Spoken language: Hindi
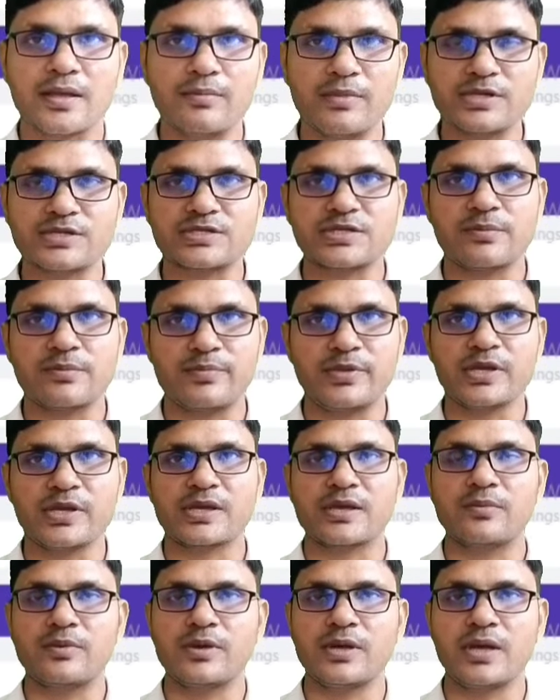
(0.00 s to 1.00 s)
कि मिस्टर
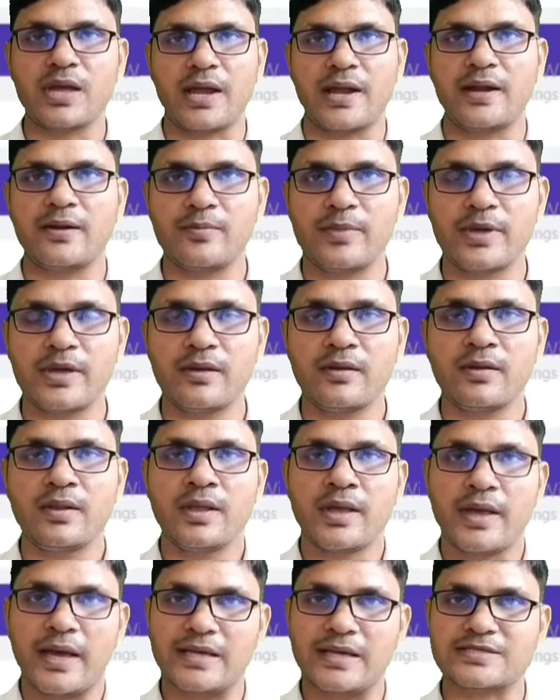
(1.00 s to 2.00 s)
बी के भी हैंड में
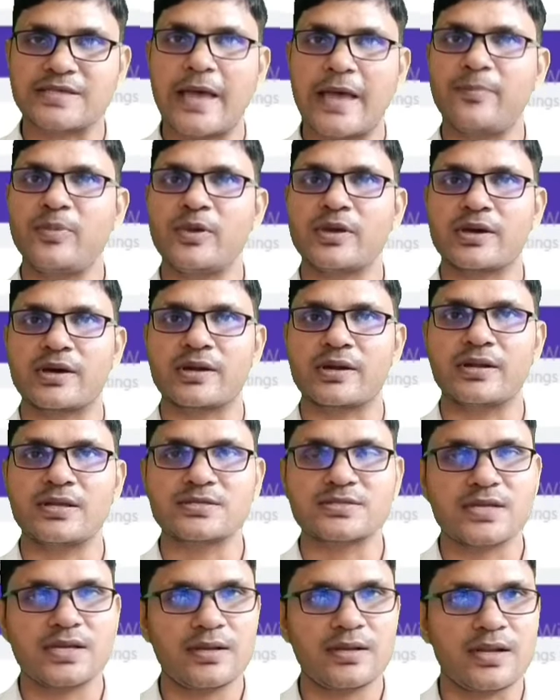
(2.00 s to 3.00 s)
एसआईपी
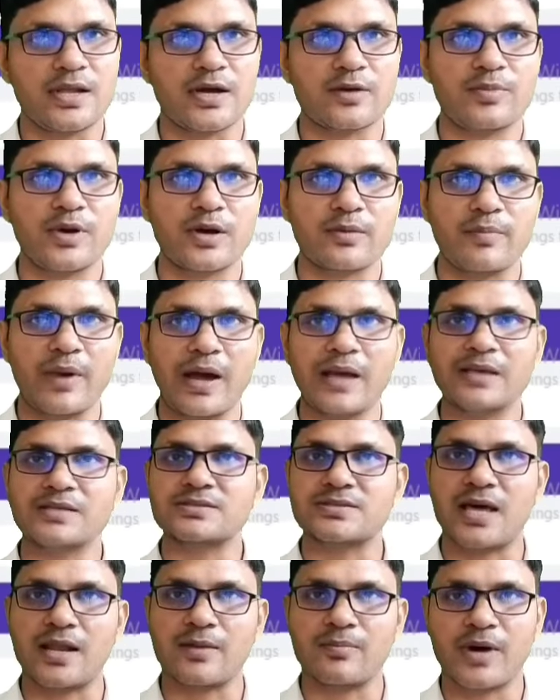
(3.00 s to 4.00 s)
करने से लगभग
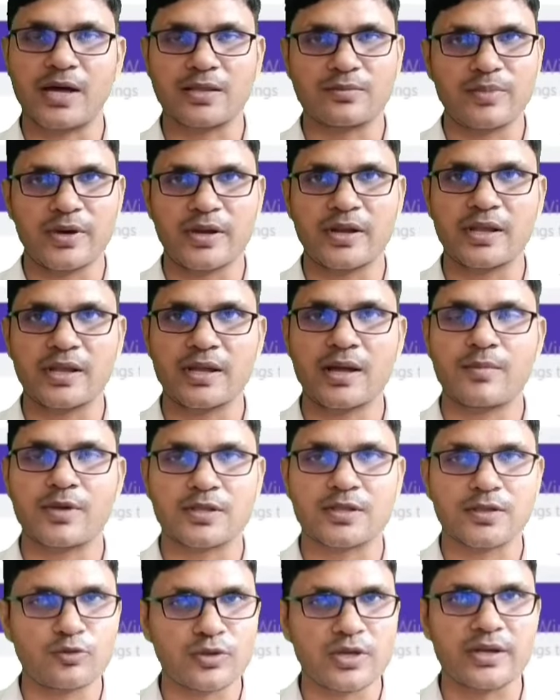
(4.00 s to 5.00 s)
बाईस साल बाद बनेगा
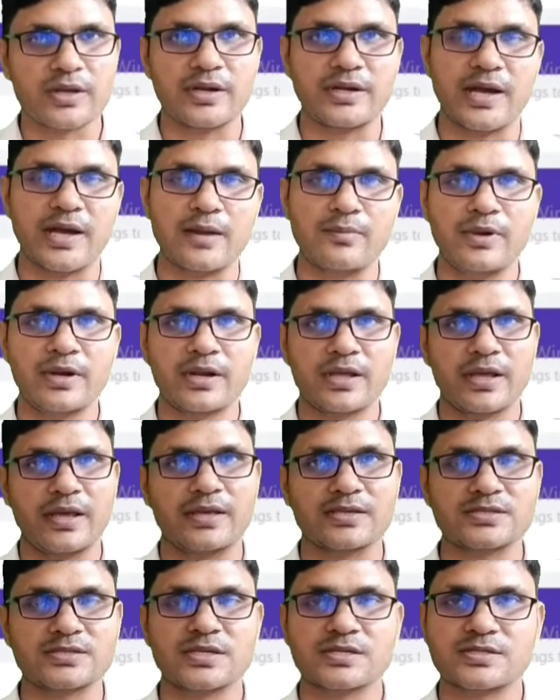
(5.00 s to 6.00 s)
मतलब उनके रिटायरमेंट के
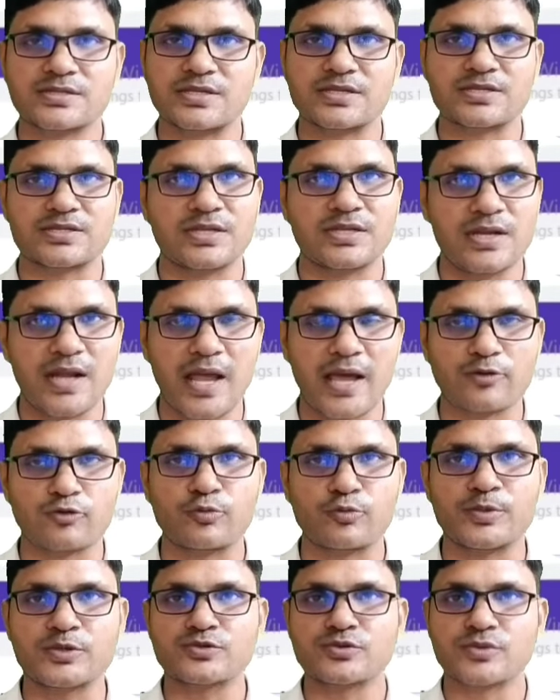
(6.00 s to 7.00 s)
एज तक सिक्सटी
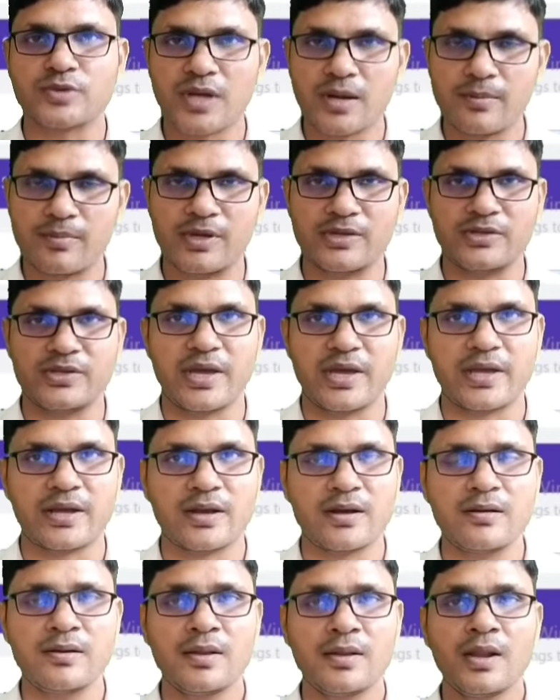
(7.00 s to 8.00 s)
लाख रुपीस उनका बन
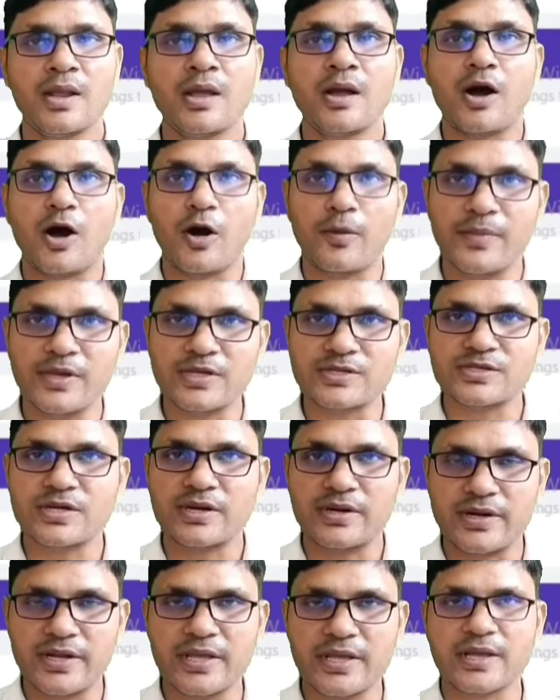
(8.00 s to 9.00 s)
जाएगा और
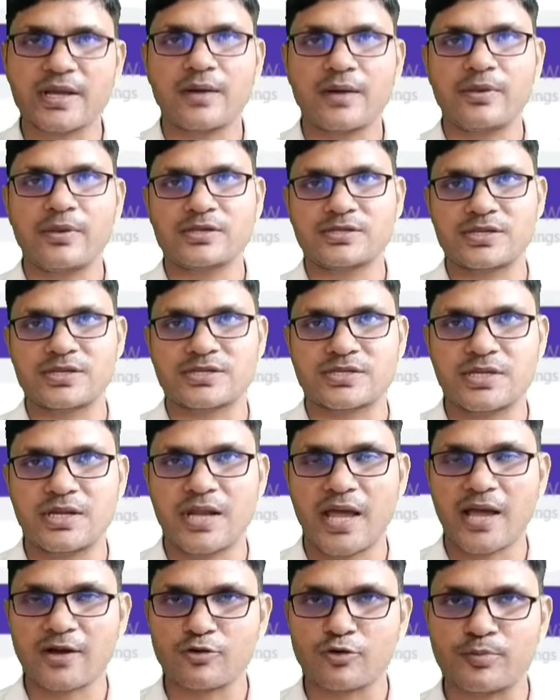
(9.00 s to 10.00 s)
मिस्टर डी का भी
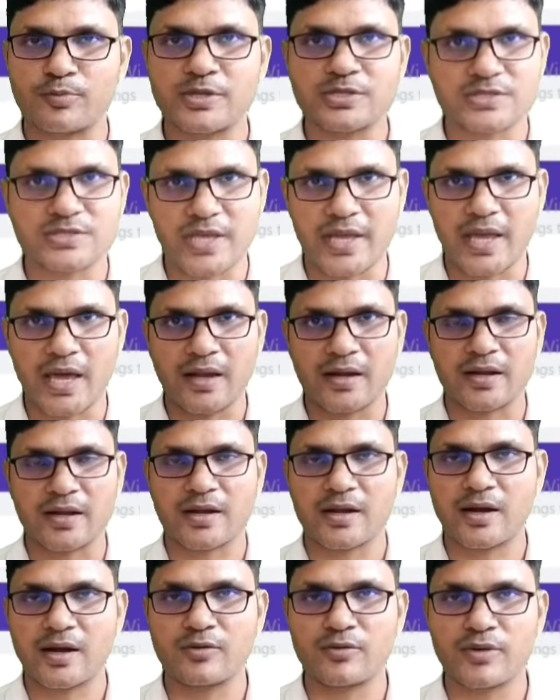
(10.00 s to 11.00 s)
सिक्सटी लाख रुपीस तैयार
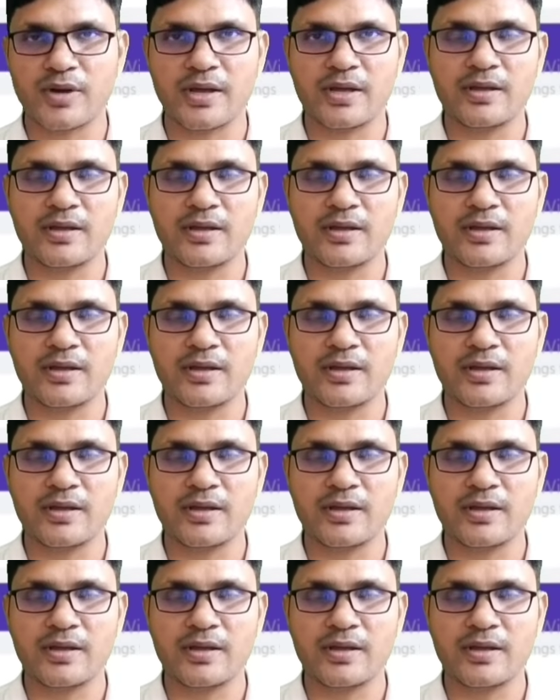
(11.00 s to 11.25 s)
रखा हुआ